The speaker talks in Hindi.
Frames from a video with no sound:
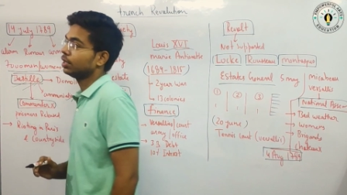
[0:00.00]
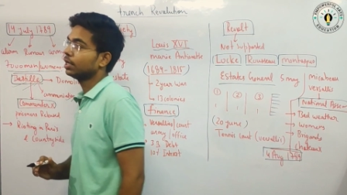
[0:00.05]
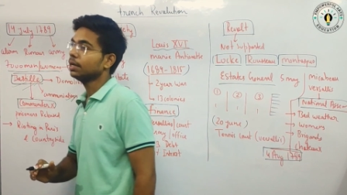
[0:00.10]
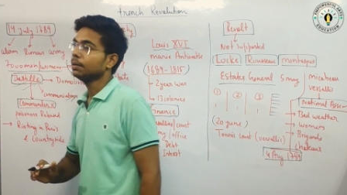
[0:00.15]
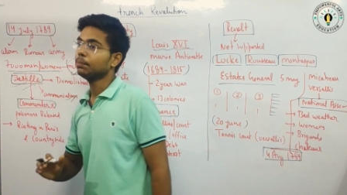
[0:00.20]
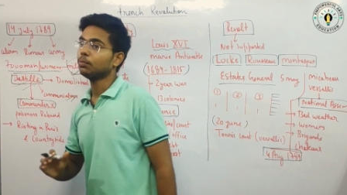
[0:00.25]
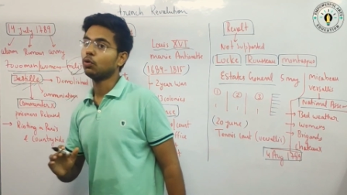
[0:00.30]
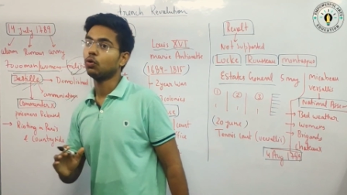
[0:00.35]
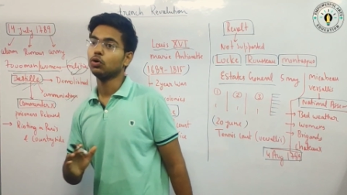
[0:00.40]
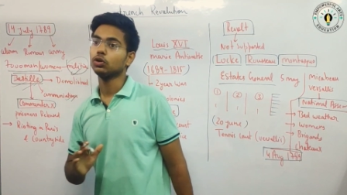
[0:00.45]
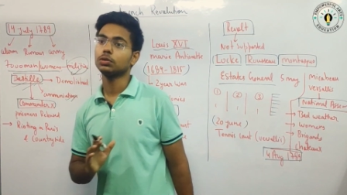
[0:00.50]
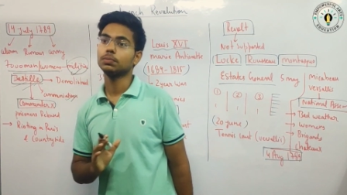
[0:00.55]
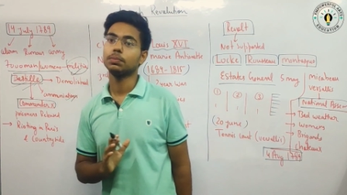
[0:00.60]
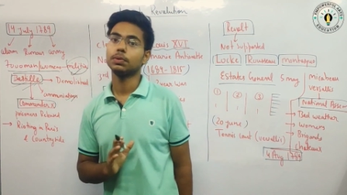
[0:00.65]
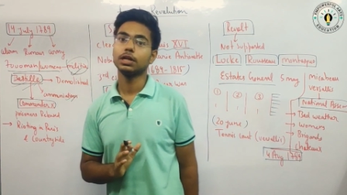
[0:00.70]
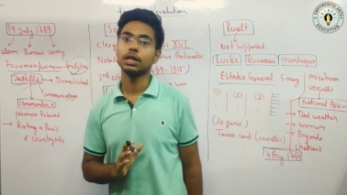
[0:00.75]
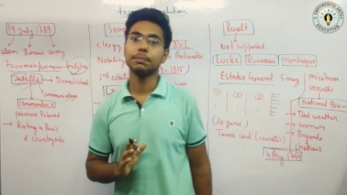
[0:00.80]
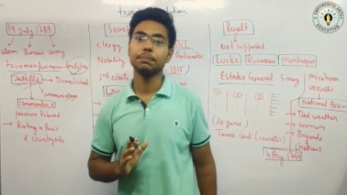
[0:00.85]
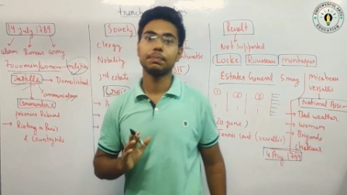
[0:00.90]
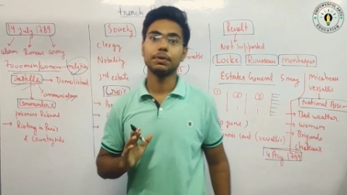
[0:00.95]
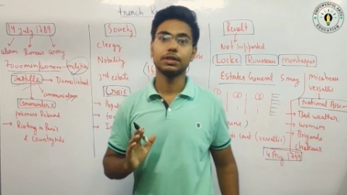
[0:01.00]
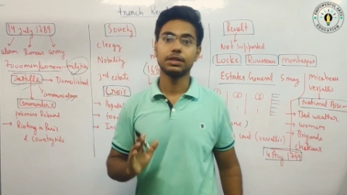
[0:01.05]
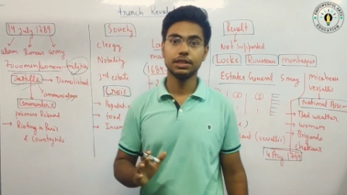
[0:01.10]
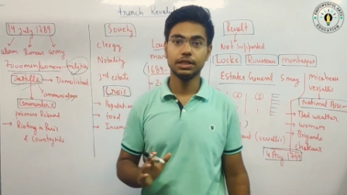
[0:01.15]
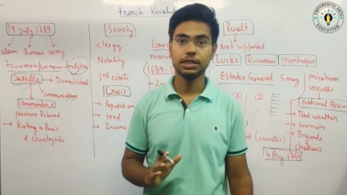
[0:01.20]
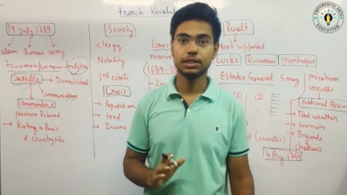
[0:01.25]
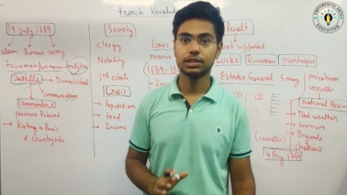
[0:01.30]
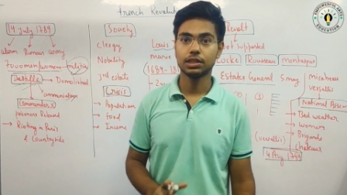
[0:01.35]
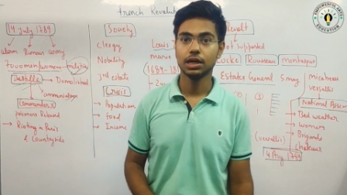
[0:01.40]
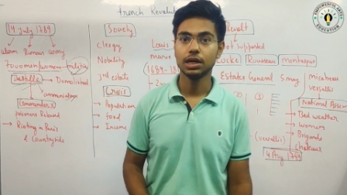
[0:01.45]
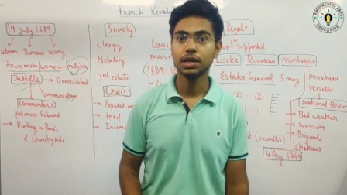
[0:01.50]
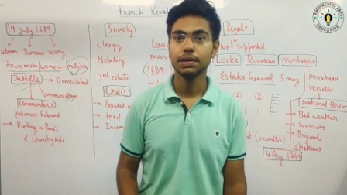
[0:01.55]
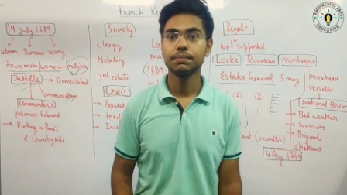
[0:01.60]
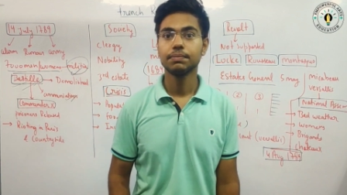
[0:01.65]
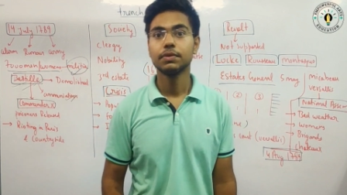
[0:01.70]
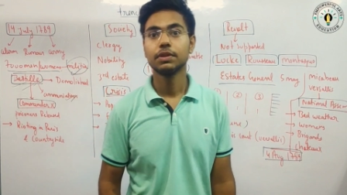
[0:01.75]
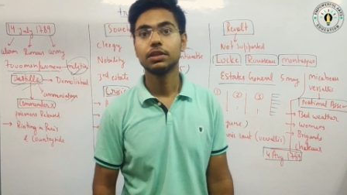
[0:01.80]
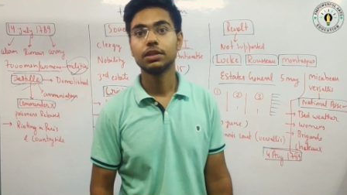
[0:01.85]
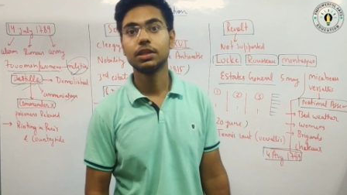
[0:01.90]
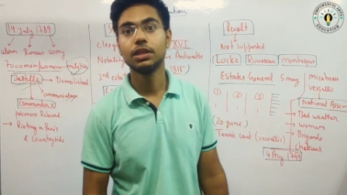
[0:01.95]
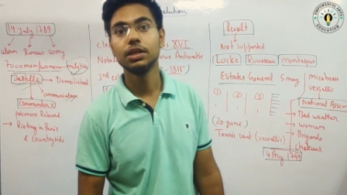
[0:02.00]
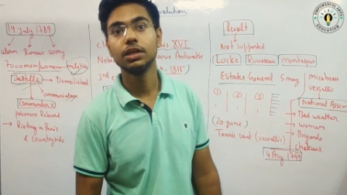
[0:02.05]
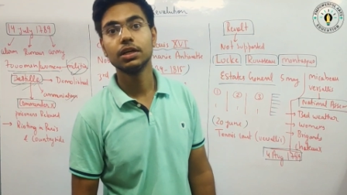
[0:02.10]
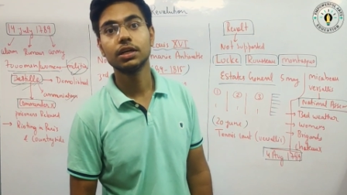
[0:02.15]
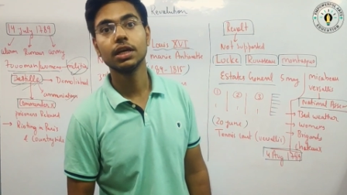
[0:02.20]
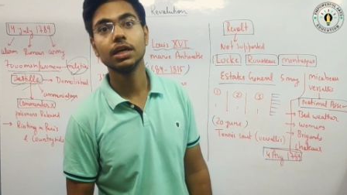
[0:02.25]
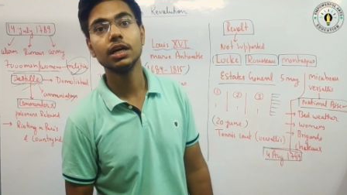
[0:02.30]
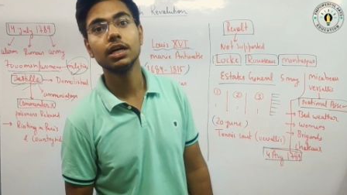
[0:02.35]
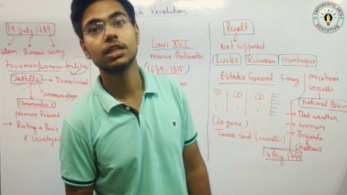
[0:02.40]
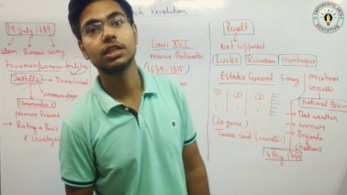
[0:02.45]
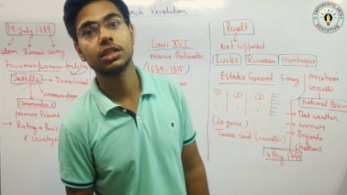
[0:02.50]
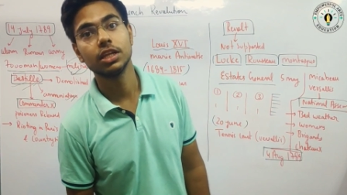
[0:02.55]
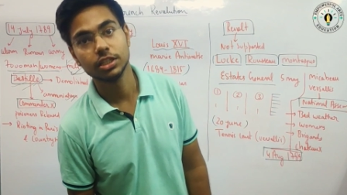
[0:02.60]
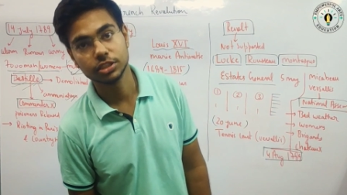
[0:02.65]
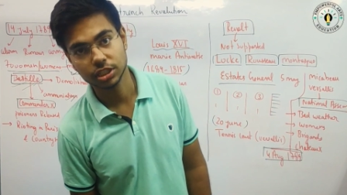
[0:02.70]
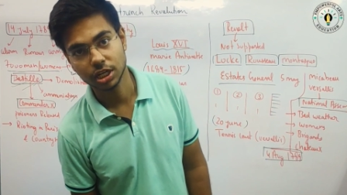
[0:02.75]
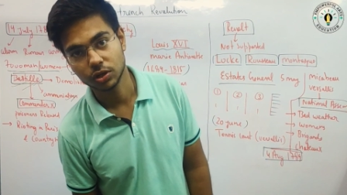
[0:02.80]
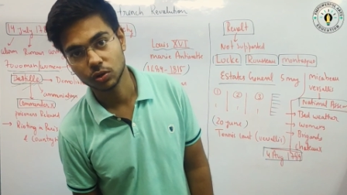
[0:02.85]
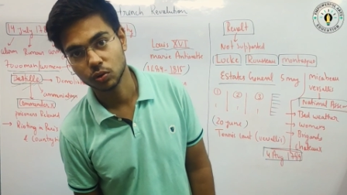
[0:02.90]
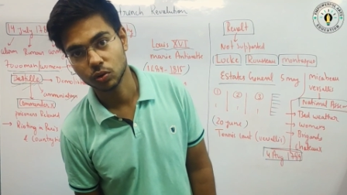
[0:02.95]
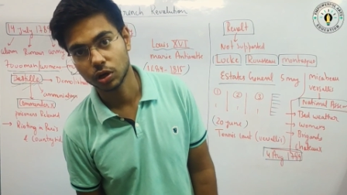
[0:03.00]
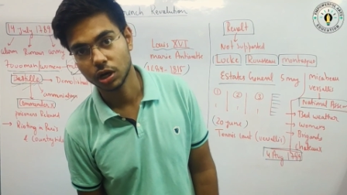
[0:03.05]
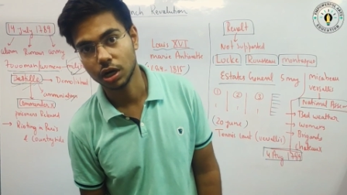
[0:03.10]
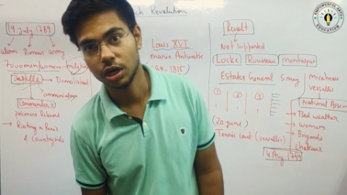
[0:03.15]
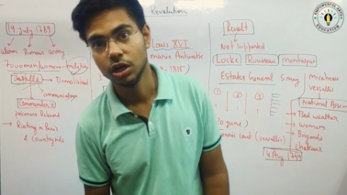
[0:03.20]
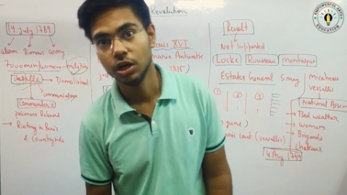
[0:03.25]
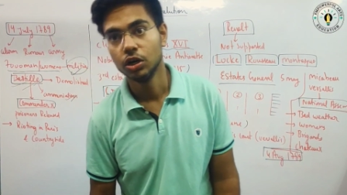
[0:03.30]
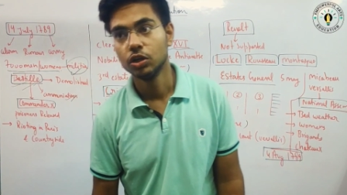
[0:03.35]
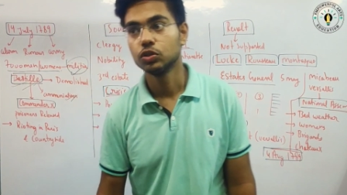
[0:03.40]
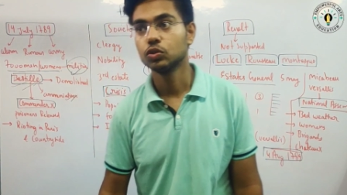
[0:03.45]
बहुत बड़ा प्रतीक था क्योंकि अत्याचारों का तो